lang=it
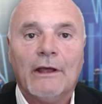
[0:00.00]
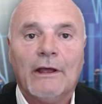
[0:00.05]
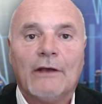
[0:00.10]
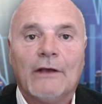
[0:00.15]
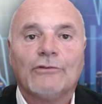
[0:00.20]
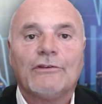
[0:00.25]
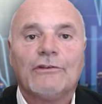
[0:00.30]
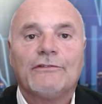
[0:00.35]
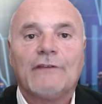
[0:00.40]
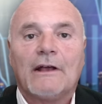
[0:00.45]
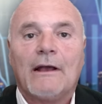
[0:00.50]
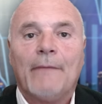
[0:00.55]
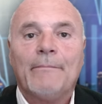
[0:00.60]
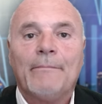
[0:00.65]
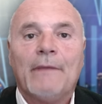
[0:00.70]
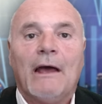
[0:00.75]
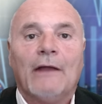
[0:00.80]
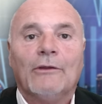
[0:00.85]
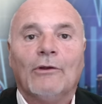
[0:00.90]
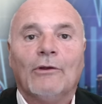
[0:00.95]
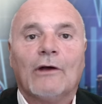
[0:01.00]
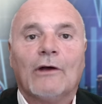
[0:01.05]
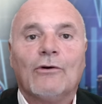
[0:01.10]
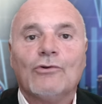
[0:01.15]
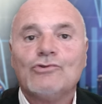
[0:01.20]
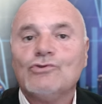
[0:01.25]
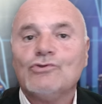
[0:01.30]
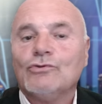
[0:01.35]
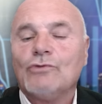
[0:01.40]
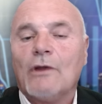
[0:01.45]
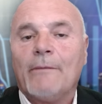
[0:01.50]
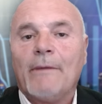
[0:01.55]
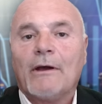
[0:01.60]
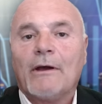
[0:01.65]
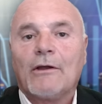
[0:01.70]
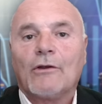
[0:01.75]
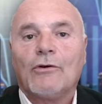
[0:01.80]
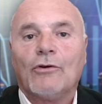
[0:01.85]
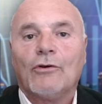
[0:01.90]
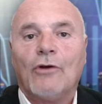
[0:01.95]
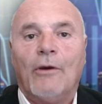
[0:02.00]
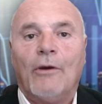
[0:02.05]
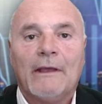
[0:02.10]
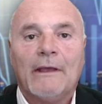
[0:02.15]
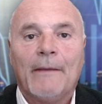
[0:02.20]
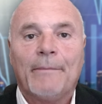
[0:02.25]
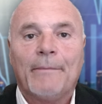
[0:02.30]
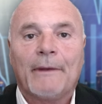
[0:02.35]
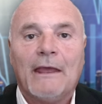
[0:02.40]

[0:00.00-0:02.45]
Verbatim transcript: E cosa sta cambiando? La congiuntura macroeconomica,